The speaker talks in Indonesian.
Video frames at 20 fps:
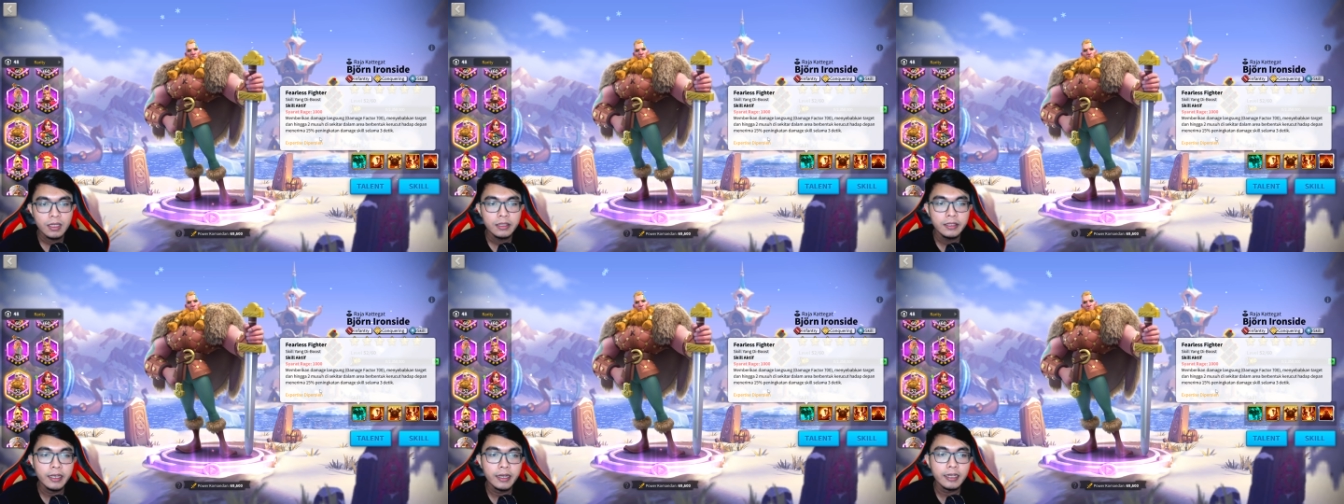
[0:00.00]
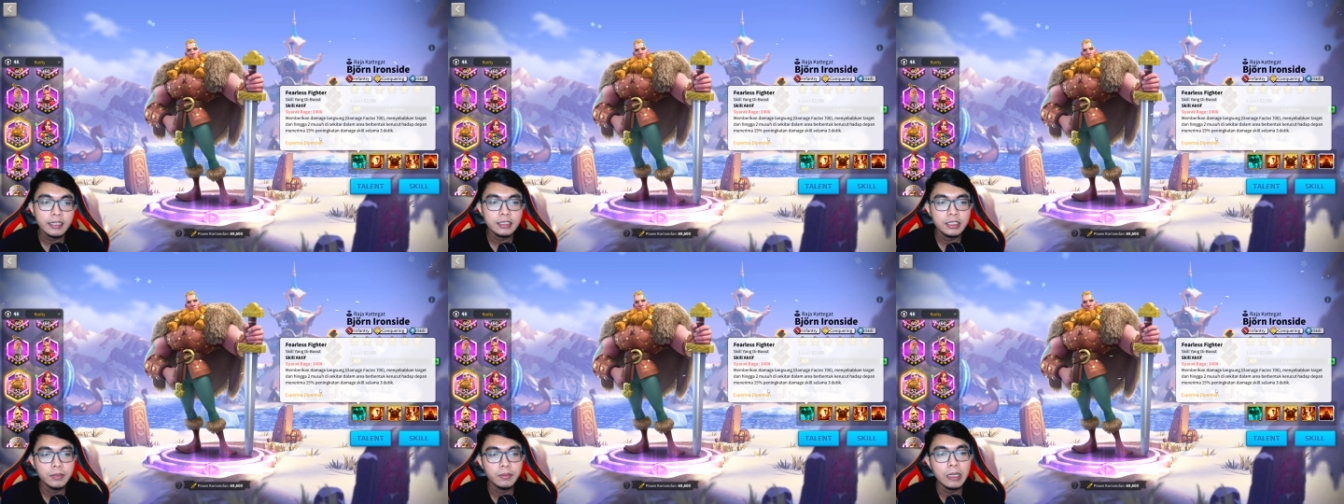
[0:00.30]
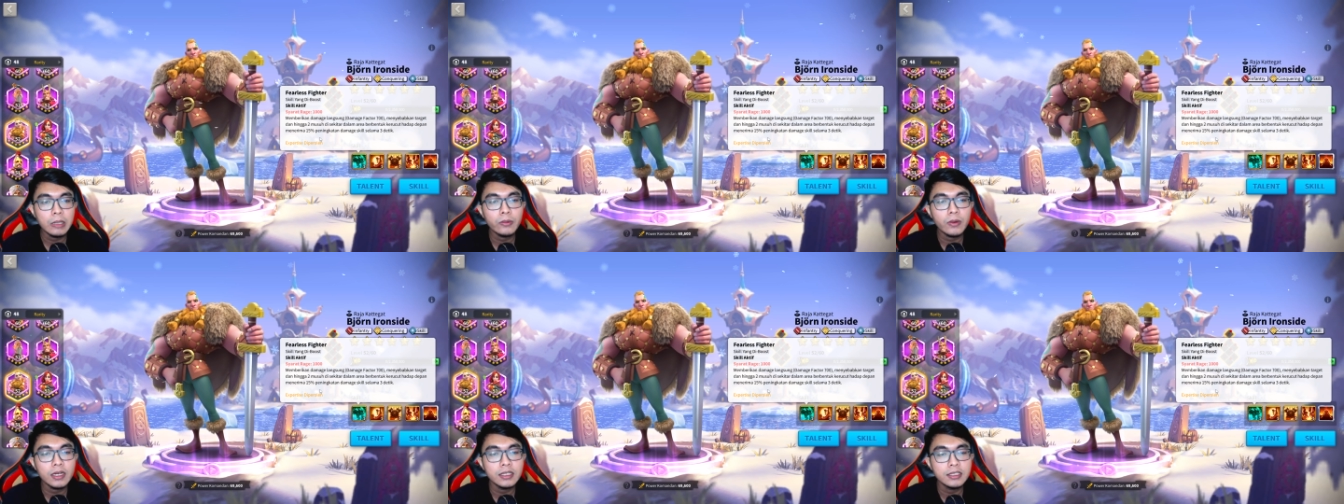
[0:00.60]
Yang
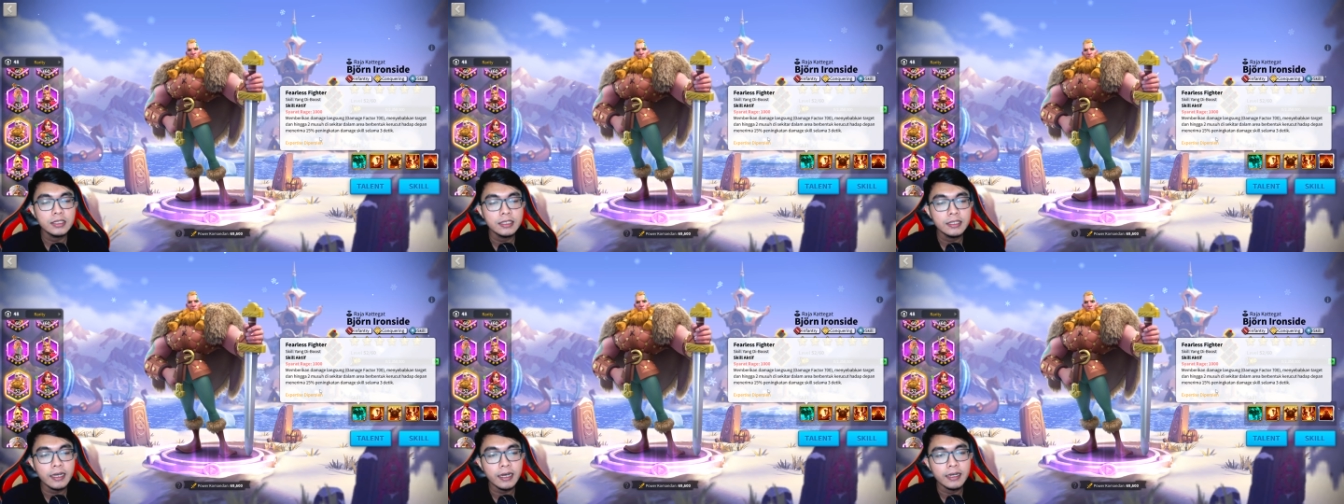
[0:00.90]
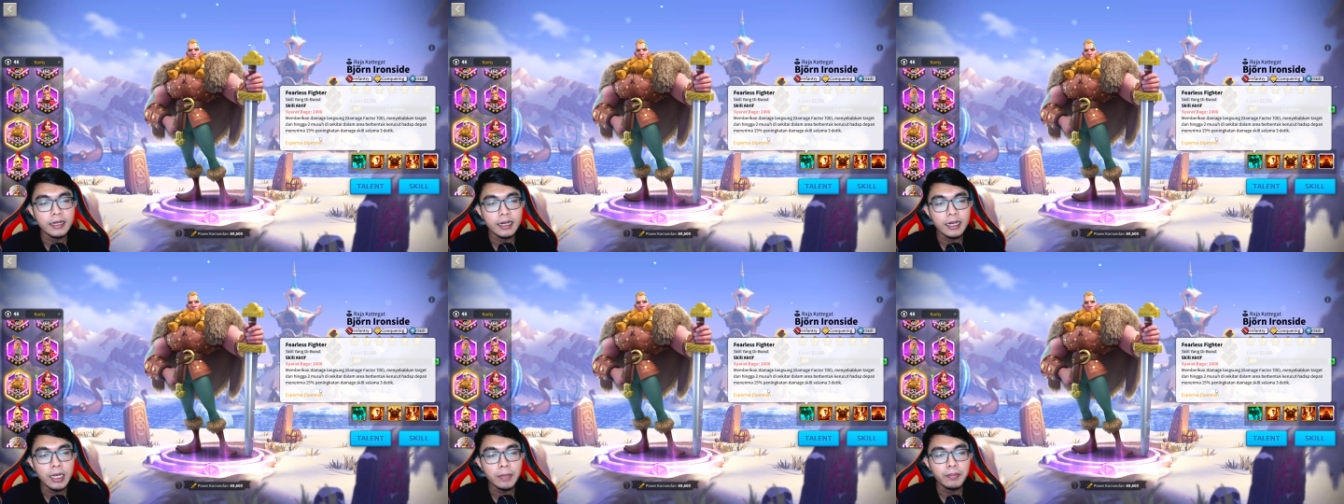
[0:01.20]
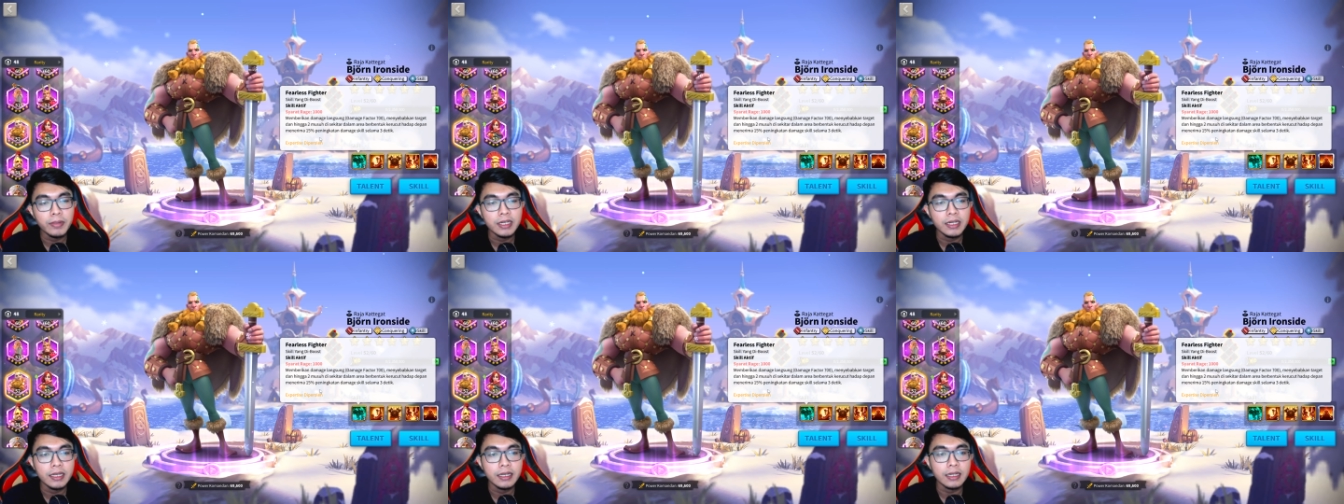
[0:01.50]
istimewa di sini adalah
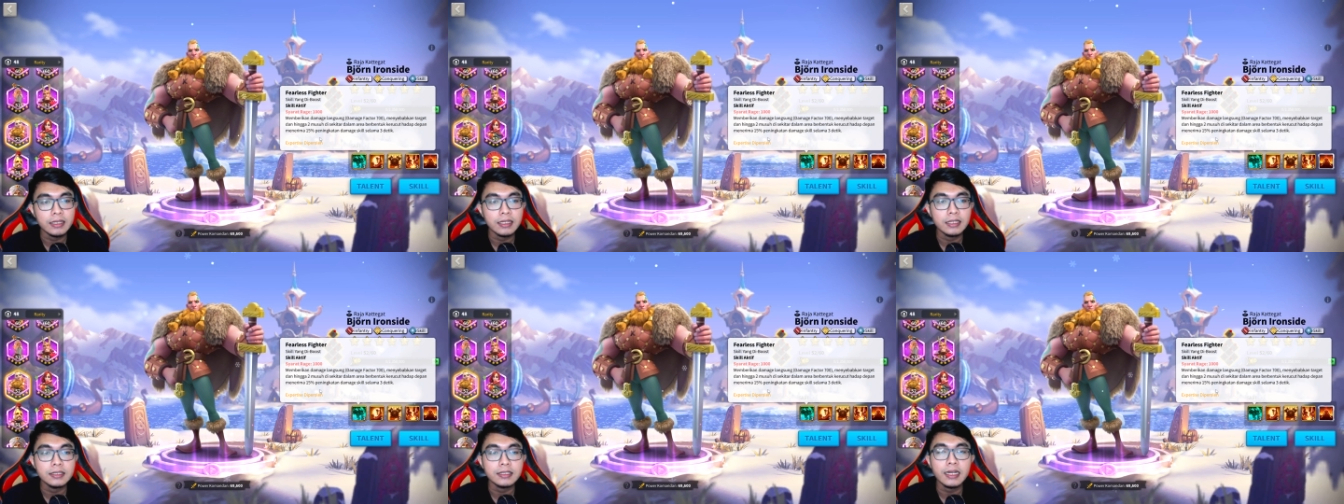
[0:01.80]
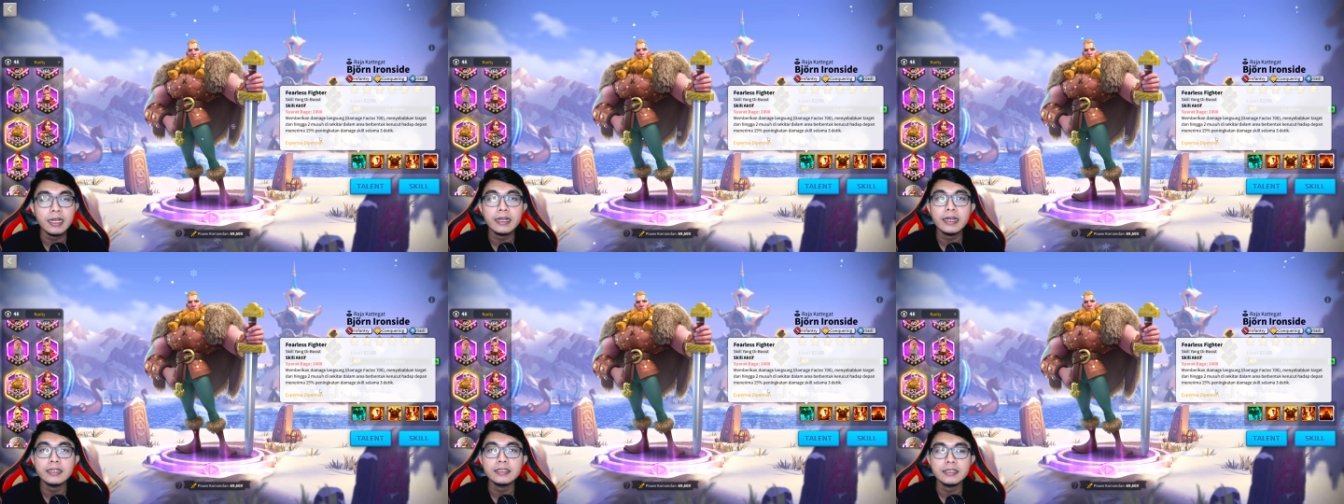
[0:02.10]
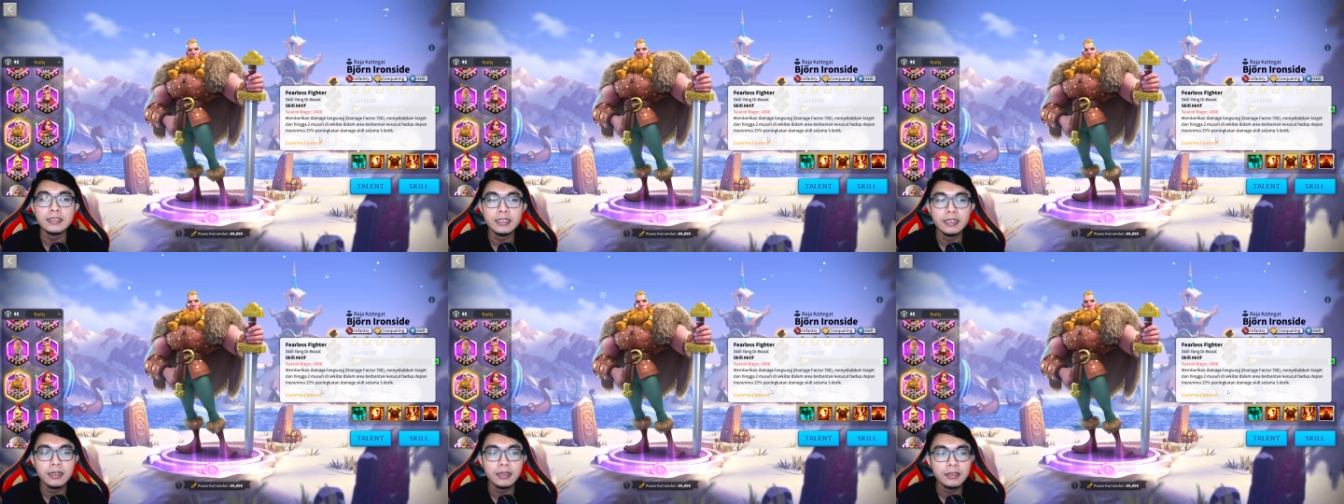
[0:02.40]
peningkatan serangan
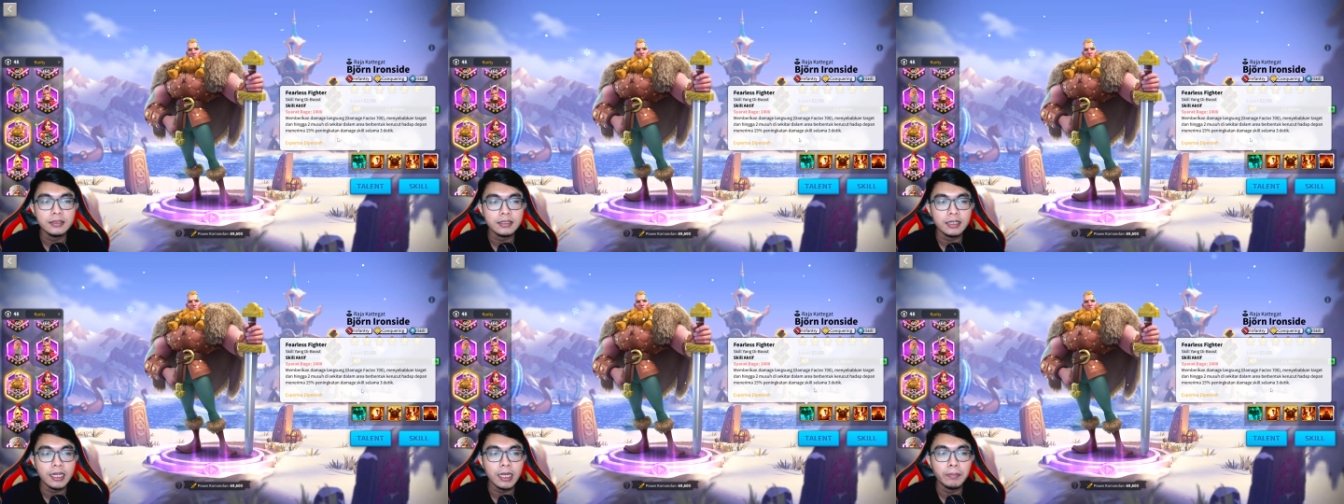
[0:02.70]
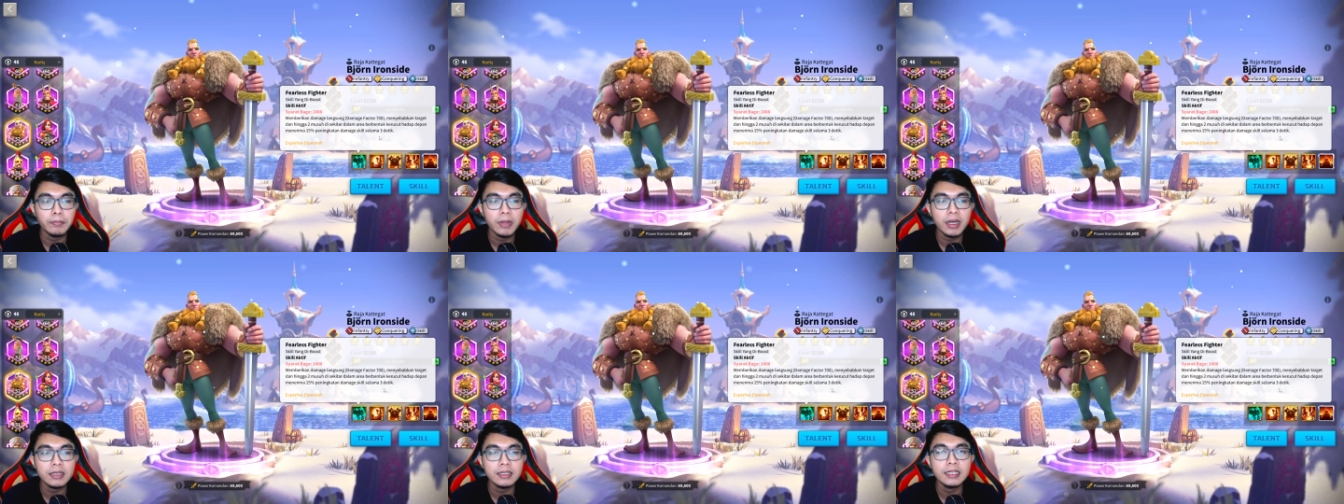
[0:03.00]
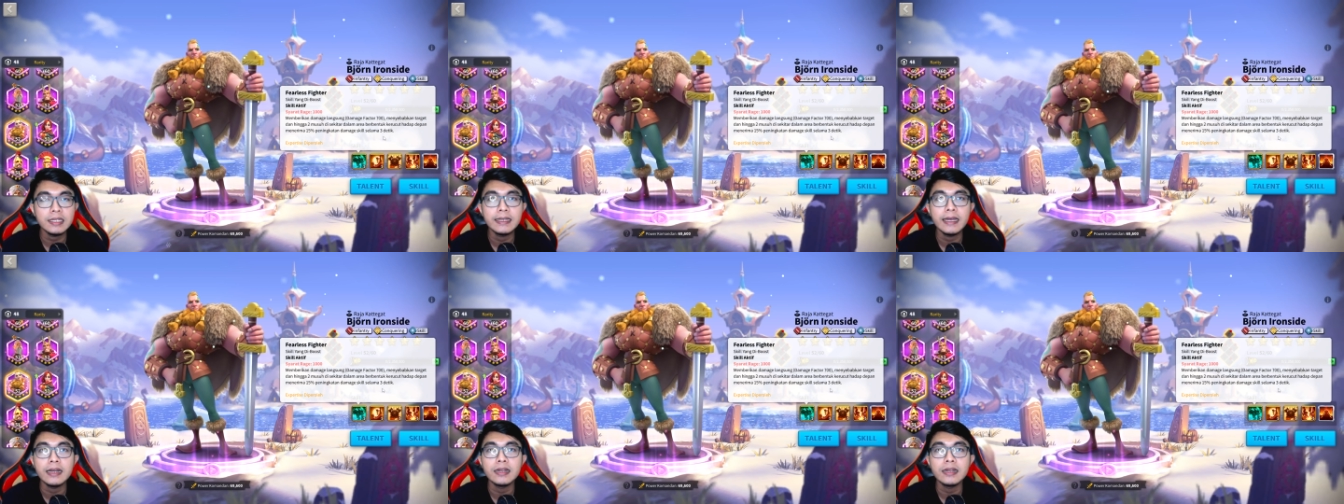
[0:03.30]
skill selama 3